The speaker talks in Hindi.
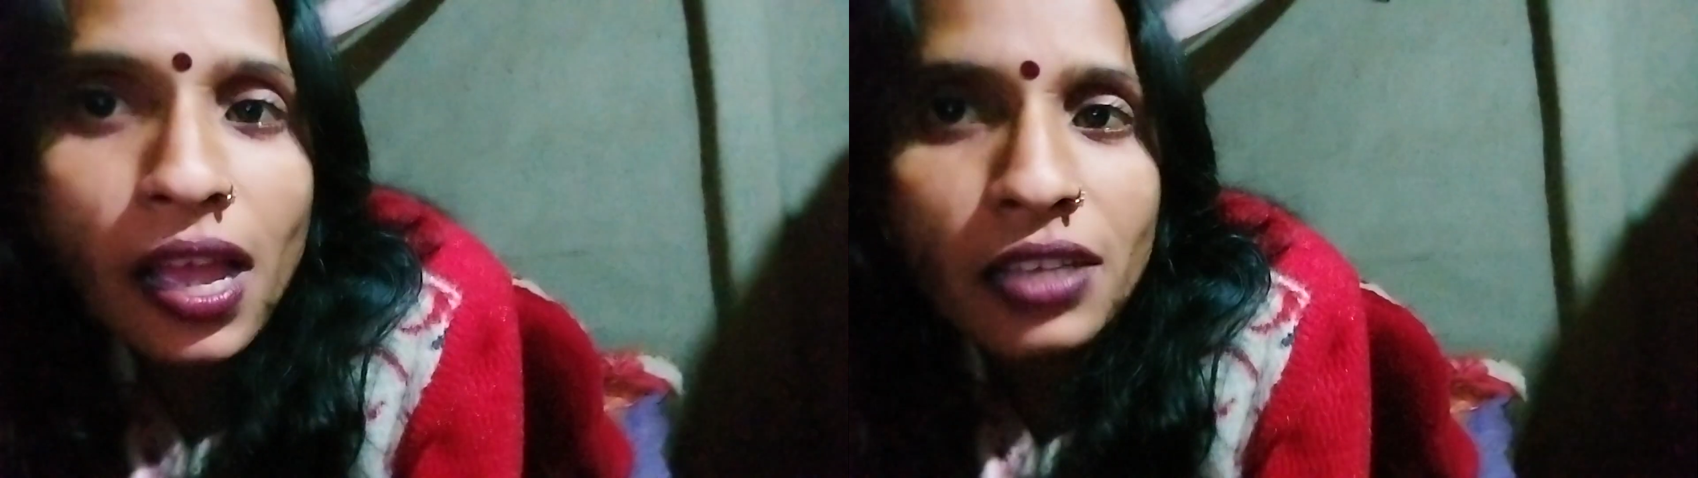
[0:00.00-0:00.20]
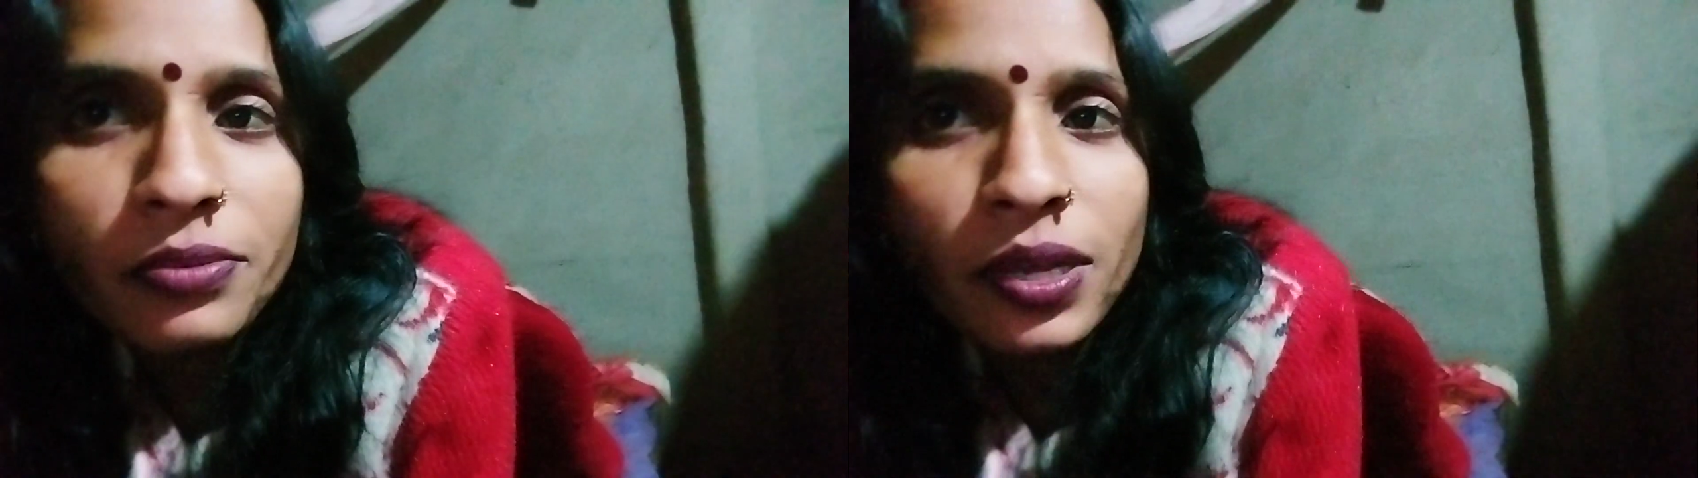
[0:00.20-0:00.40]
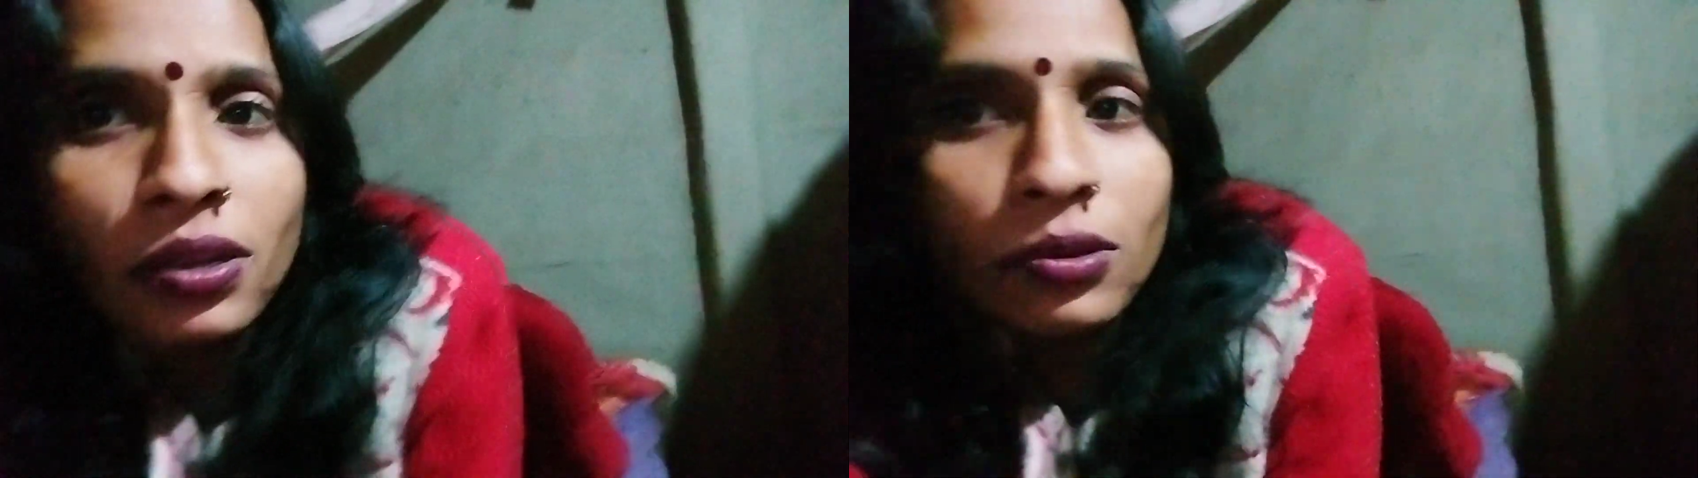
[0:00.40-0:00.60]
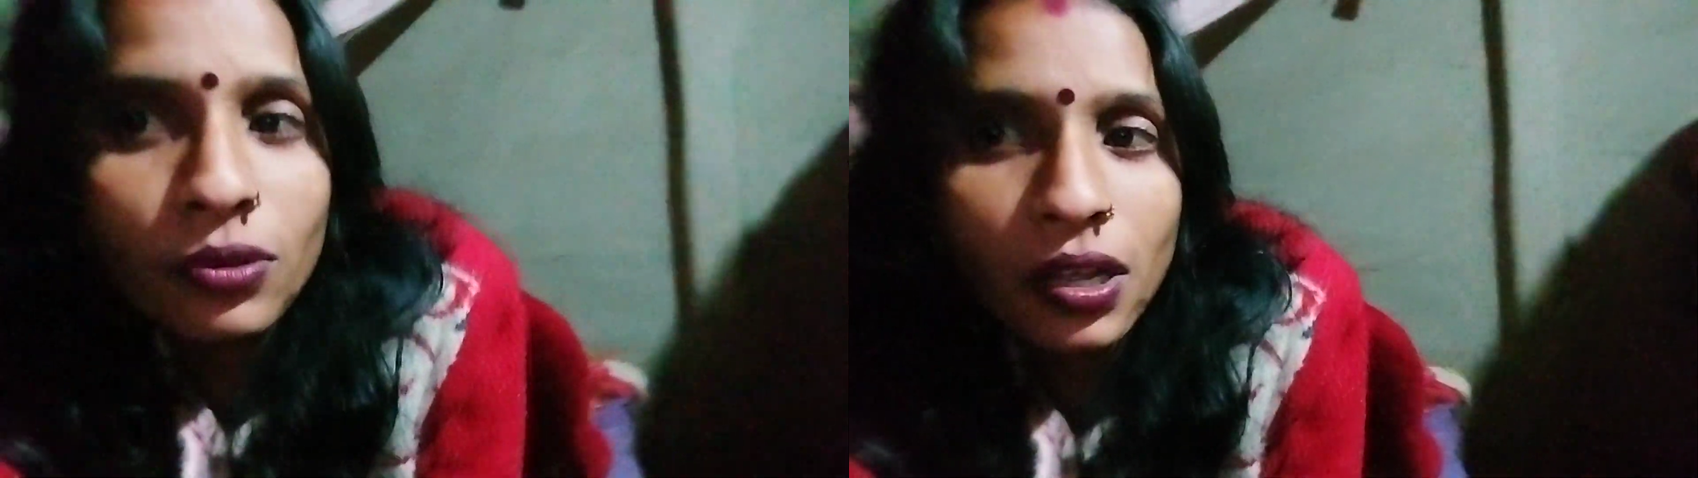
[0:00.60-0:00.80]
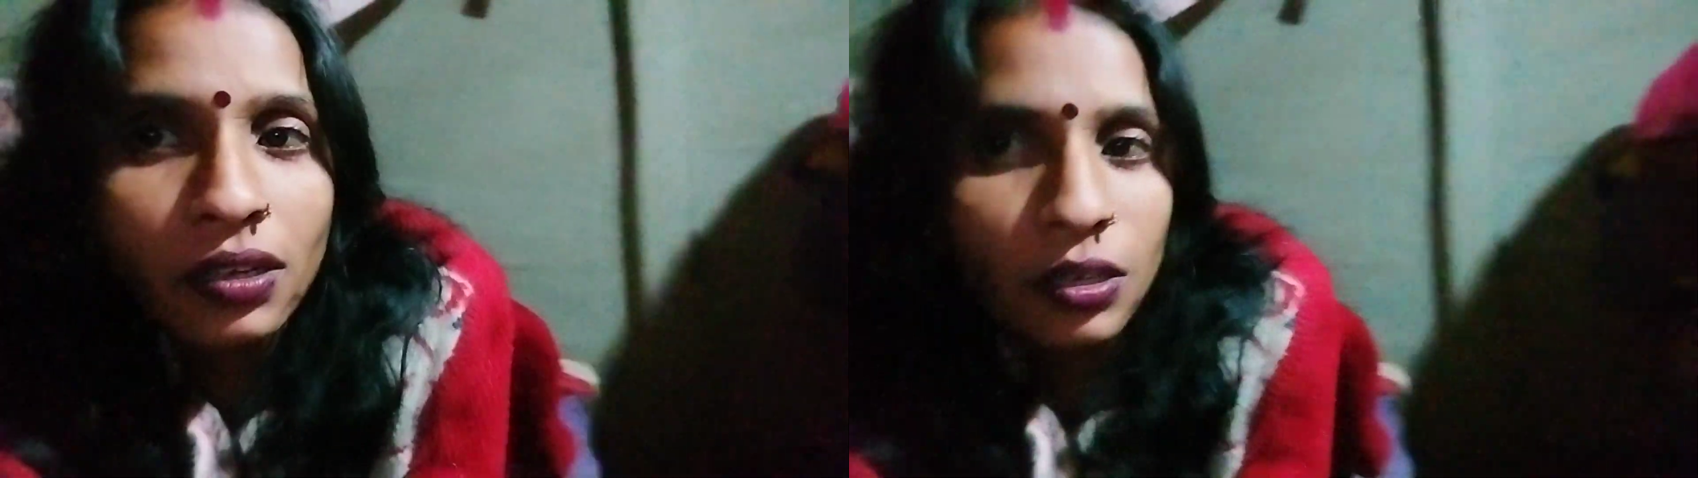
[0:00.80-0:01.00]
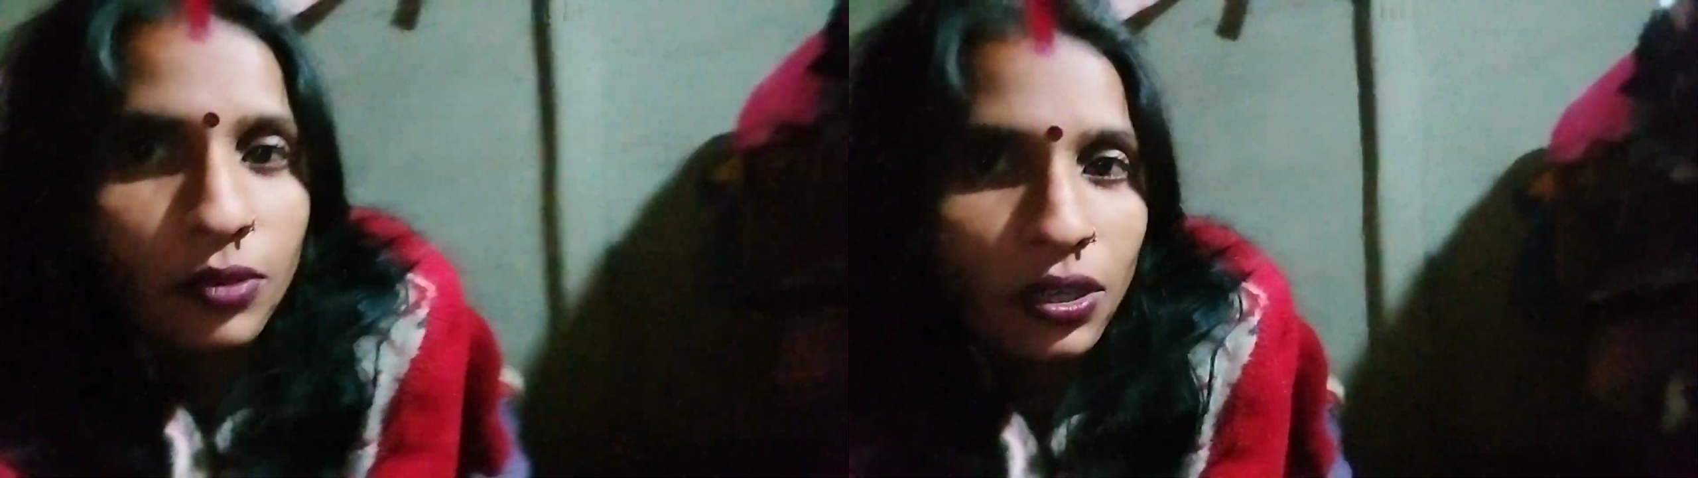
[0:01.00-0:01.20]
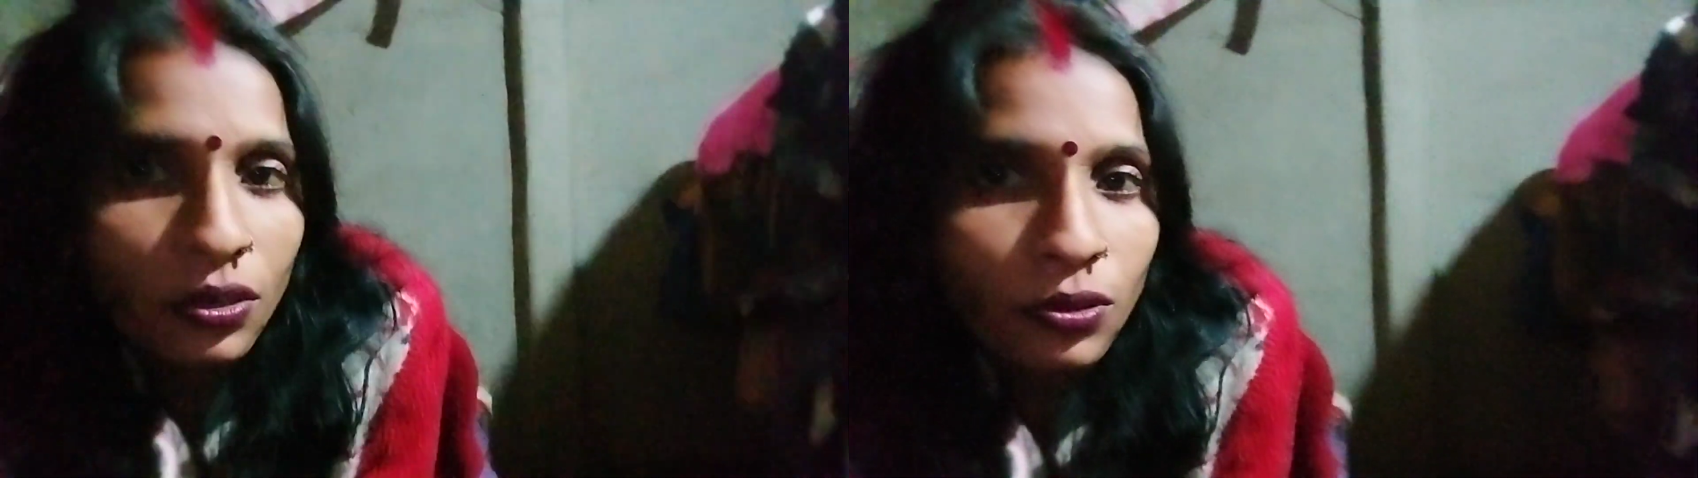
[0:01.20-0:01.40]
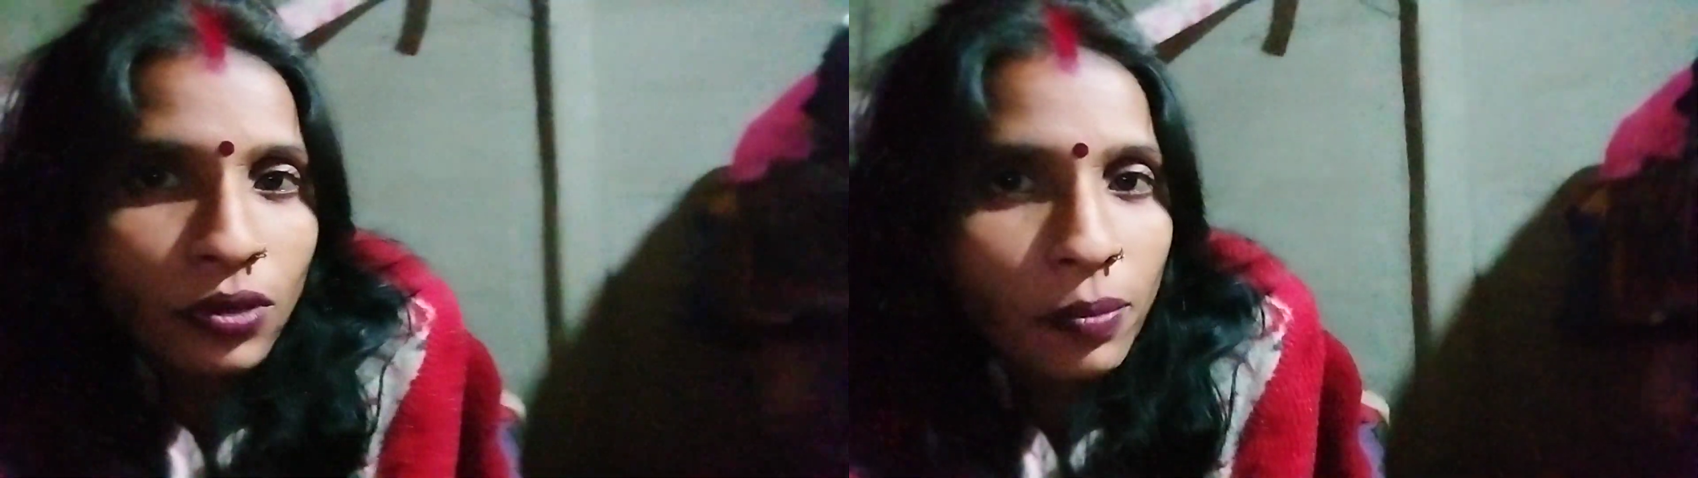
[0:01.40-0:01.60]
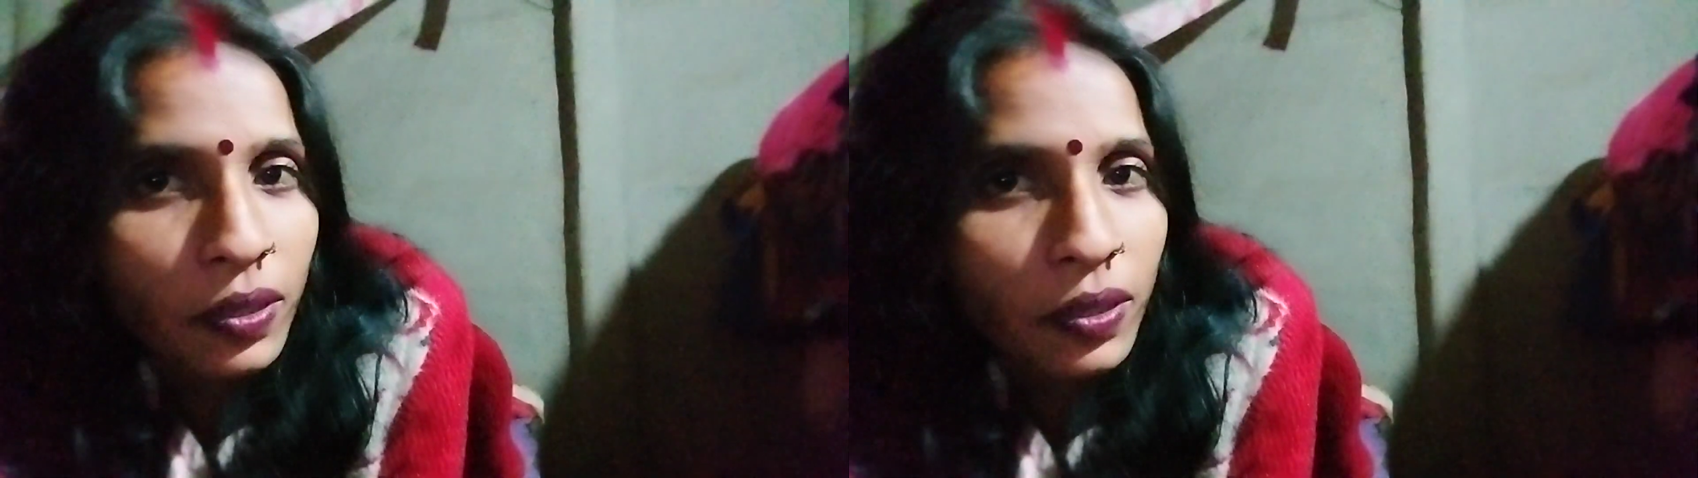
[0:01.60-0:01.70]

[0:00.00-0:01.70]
आज वायरल होगा कल वायरल होगा